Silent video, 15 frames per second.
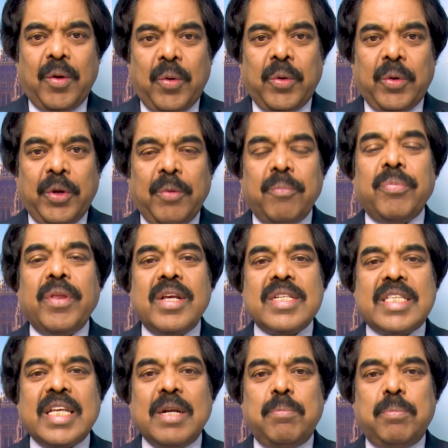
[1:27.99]
ஒரு
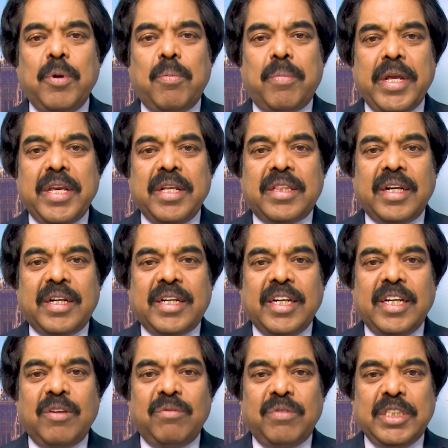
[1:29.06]
சிறப்பு மையத்திற்கு
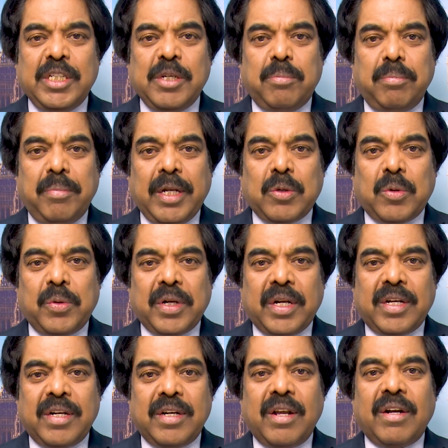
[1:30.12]
விஜயம்
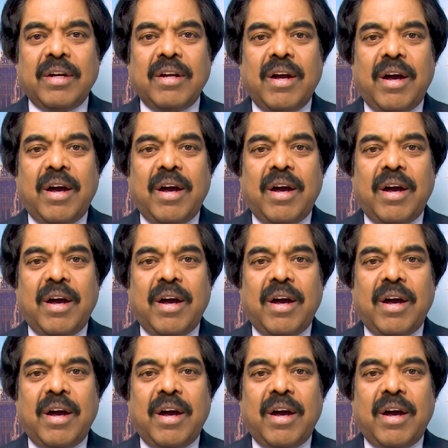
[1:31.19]
மேற்கொண்டிருக்கின்றார்